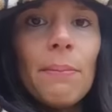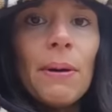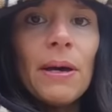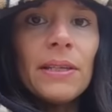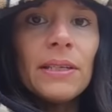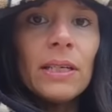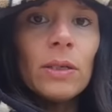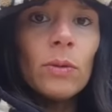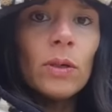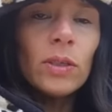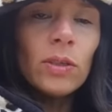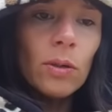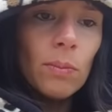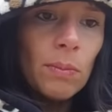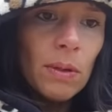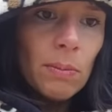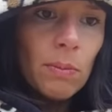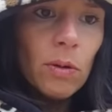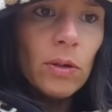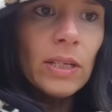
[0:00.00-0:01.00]
Padre Nuestro en
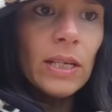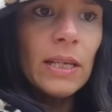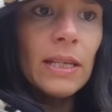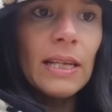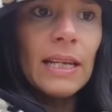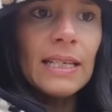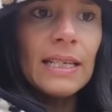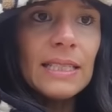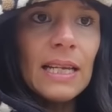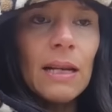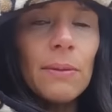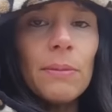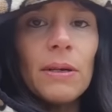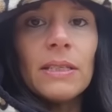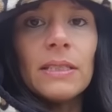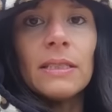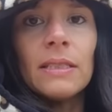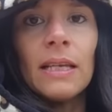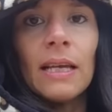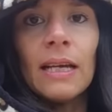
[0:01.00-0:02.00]
memoria de las
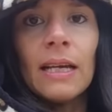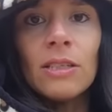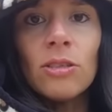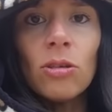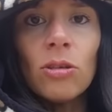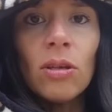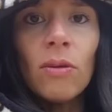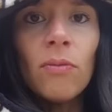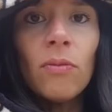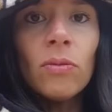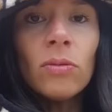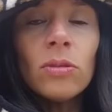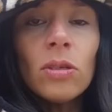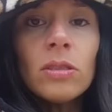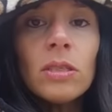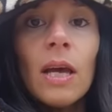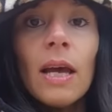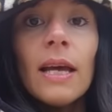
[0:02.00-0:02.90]
almas de aquellos difuntos,